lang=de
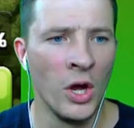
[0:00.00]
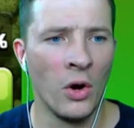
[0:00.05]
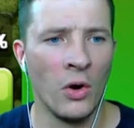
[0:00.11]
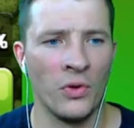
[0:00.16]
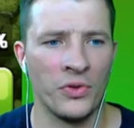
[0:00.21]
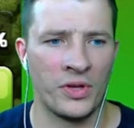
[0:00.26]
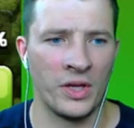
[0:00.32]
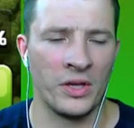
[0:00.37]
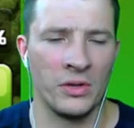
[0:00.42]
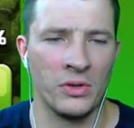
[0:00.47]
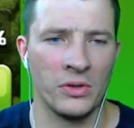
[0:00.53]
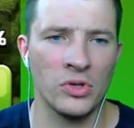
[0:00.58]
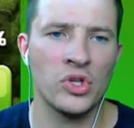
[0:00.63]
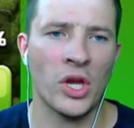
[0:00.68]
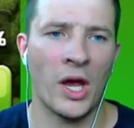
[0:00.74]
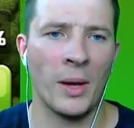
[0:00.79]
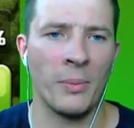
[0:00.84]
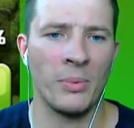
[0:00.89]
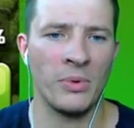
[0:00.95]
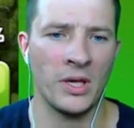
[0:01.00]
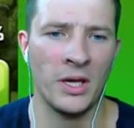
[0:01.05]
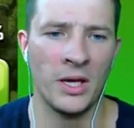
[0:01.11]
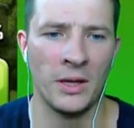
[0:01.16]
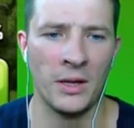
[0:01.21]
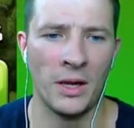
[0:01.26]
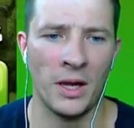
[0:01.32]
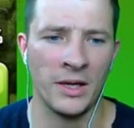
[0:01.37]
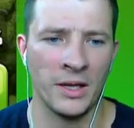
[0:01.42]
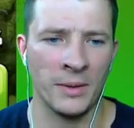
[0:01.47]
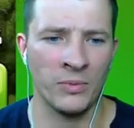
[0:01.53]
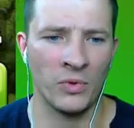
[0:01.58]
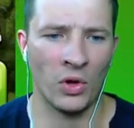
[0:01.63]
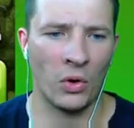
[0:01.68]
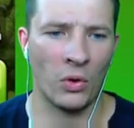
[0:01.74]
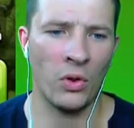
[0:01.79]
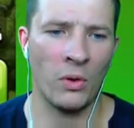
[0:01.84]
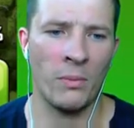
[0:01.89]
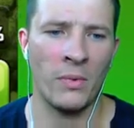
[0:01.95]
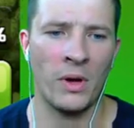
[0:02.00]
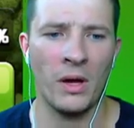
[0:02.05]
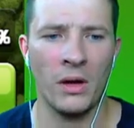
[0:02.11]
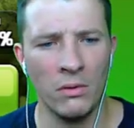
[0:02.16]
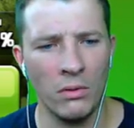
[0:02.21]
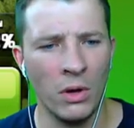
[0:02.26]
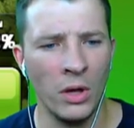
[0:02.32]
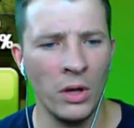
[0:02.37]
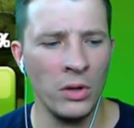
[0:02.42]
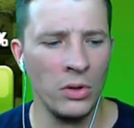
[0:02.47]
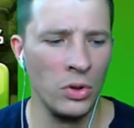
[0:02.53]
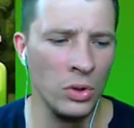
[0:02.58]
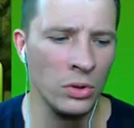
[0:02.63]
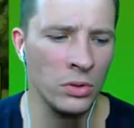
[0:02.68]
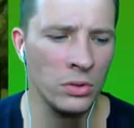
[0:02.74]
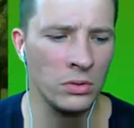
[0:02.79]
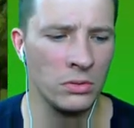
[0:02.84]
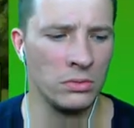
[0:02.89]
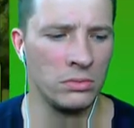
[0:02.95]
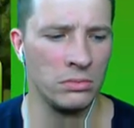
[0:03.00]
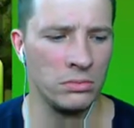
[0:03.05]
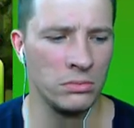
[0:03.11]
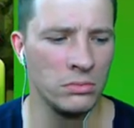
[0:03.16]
Und dann schreibe ich halt, eben auch nochmal, ey, hier,